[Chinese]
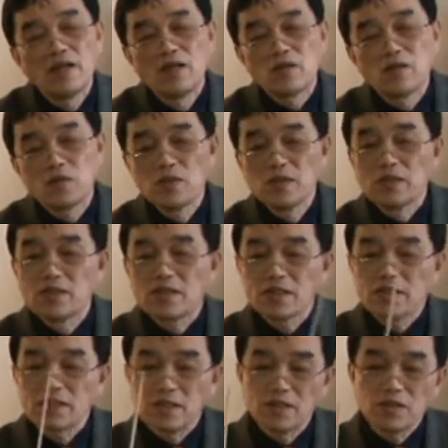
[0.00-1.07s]
所以这个
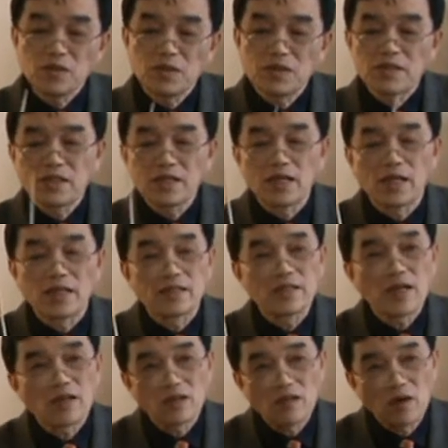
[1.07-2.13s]
神学信仰
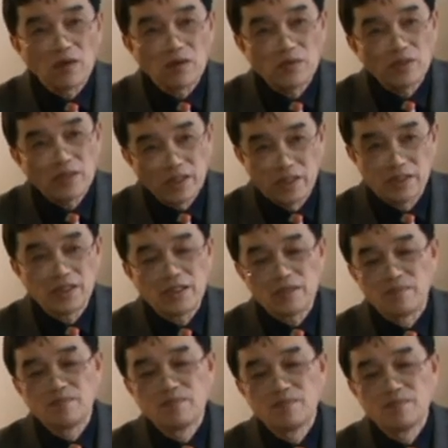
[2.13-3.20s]
它要高于理
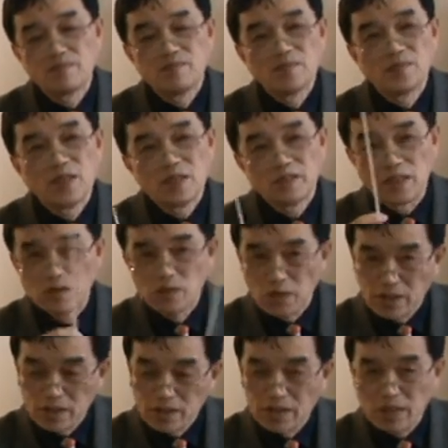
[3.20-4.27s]
性，神学
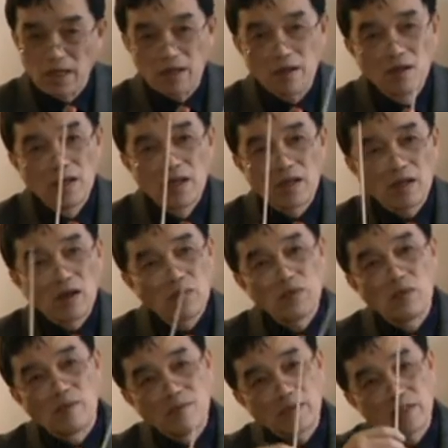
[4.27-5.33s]
的信仰高于
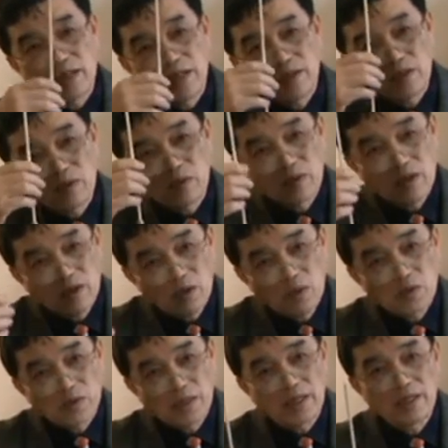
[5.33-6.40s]
我们人类通过
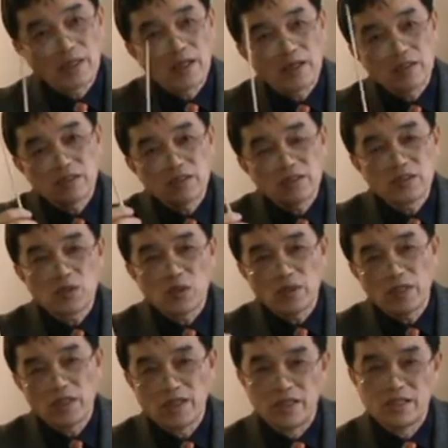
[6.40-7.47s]
后天的智慧
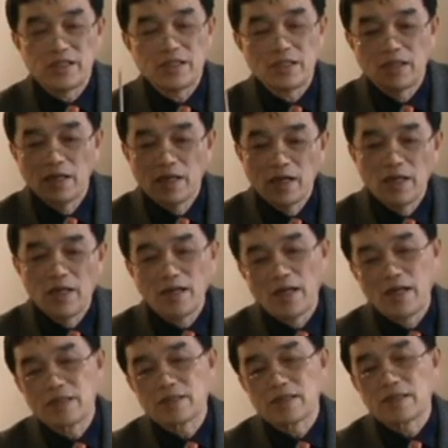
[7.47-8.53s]
理性
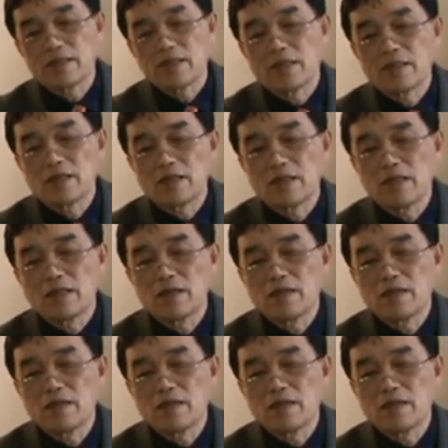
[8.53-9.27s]
来这个